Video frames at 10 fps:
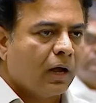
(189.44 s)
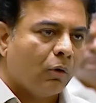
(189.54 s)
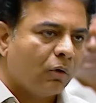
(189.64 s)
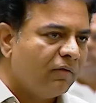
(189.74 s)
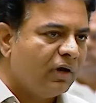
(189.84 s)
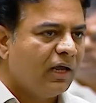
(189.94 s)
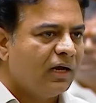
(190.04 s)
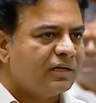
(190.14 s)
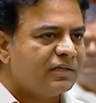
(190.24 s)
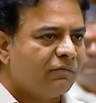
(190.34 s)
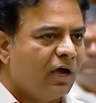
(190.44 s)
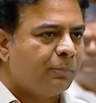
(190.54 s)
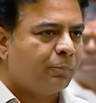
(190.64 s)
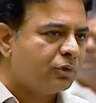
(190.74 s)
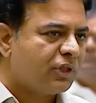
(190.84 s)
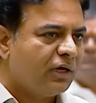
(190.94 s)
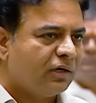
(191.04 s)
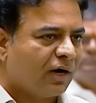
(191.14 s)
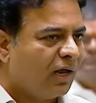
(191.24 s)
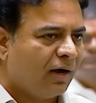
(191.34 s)
గౌరవెల్లి అనే రిజర్వాయర్ పూర్తయి
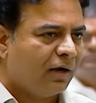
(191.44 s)
ట్రయల్